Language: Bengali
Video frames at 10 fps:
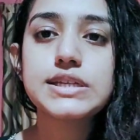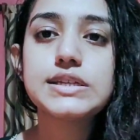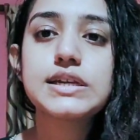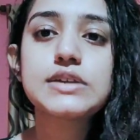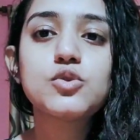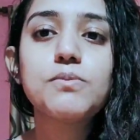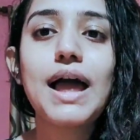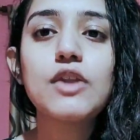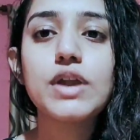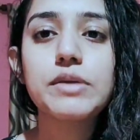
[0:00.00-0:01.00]
স্কিনটা কিন্তু
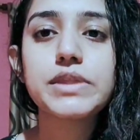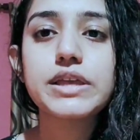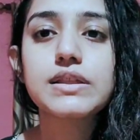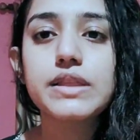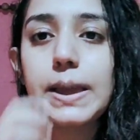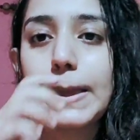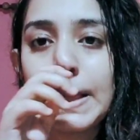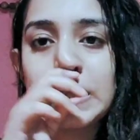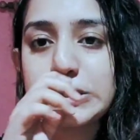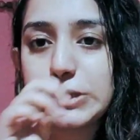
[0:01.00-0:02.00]
ভালো লাগবে দেখতে
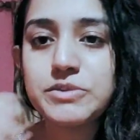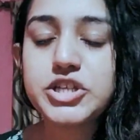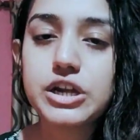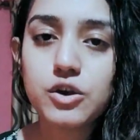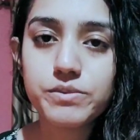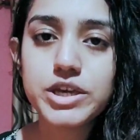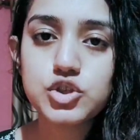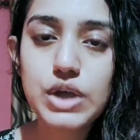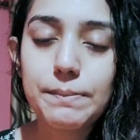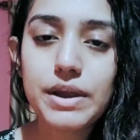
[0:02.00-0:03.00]
সো আমি সেরকমই
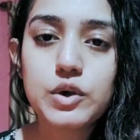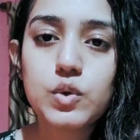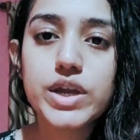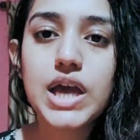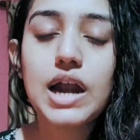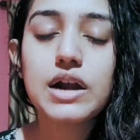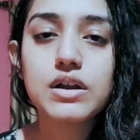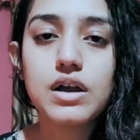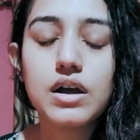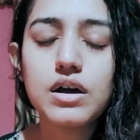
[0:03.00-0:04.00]
কিছু অ্যাপ্লাই করি আর
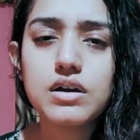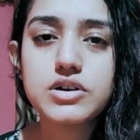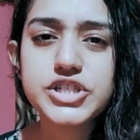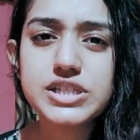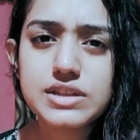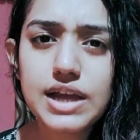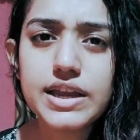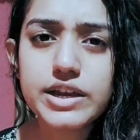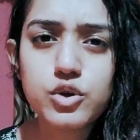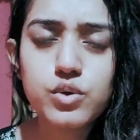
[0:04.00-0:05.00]

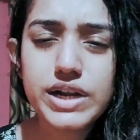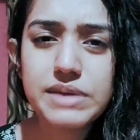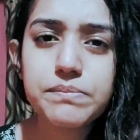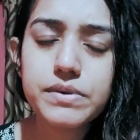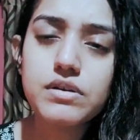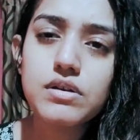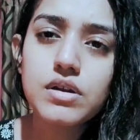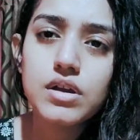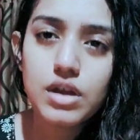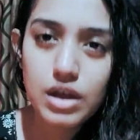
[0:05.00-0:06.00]
শীতকালে একটু ডিপ
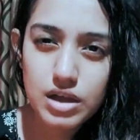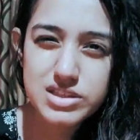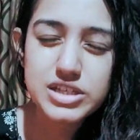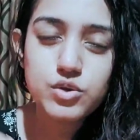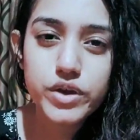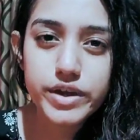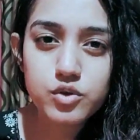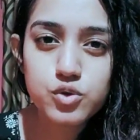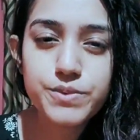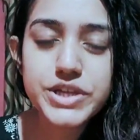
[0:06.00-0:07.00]
যেগুলো
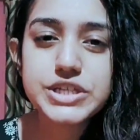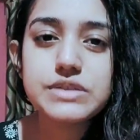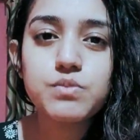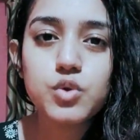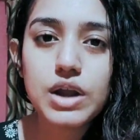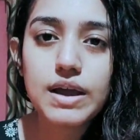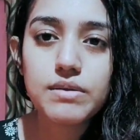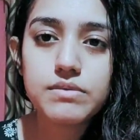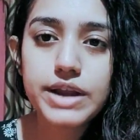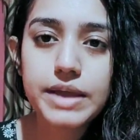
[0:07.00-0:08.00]
একটু বেশি মোটা
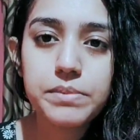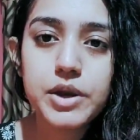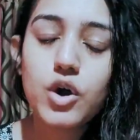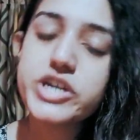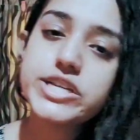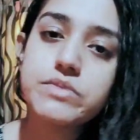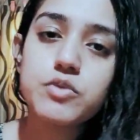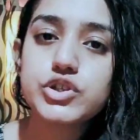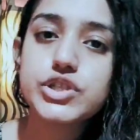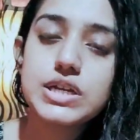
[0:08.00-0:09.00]
টাইপের হয় সেই
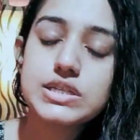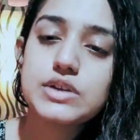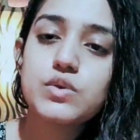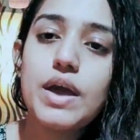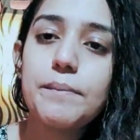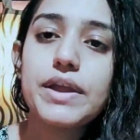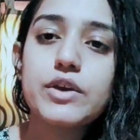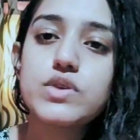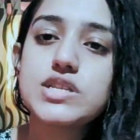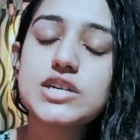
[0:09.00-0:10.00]
ময়শ্চারাইজারগুলো অ্যাপ্লাই
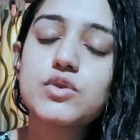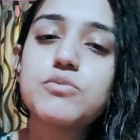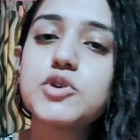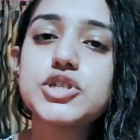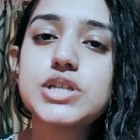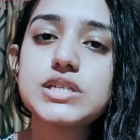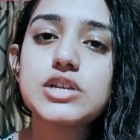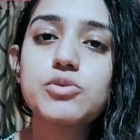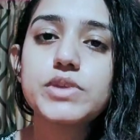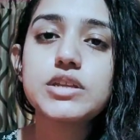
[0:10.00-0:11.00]
করি যে কোনো
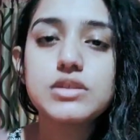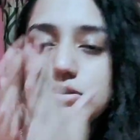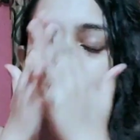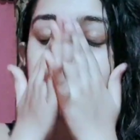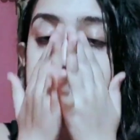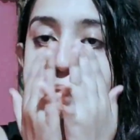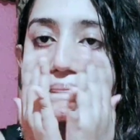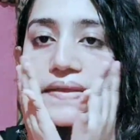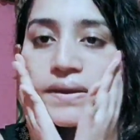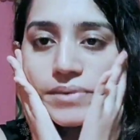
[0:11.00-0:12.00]
ময়শ্চারাইজার তোমাদের ইচ্ছা মতো
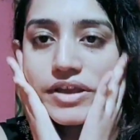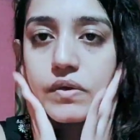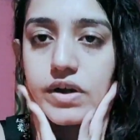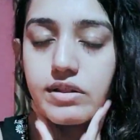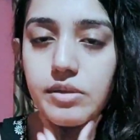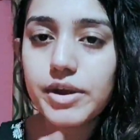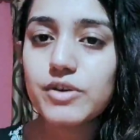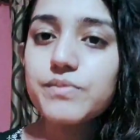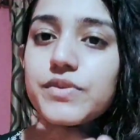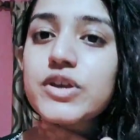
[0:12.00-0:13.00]
অ্যাপ্লাই করে নিতে
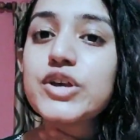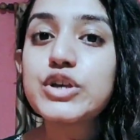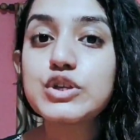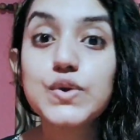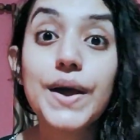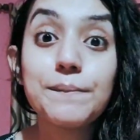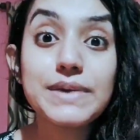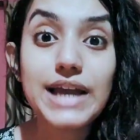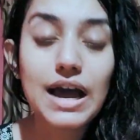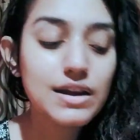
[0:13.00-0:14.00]
পারো সো আই এম
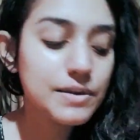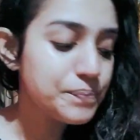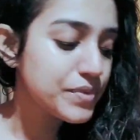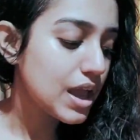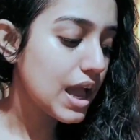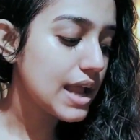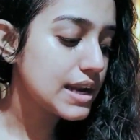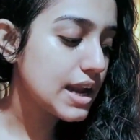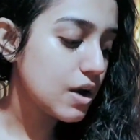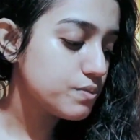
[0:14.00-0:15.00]
ডান
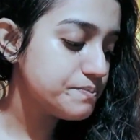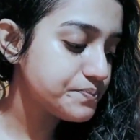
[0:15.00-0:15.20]
অ্যান্ড নাও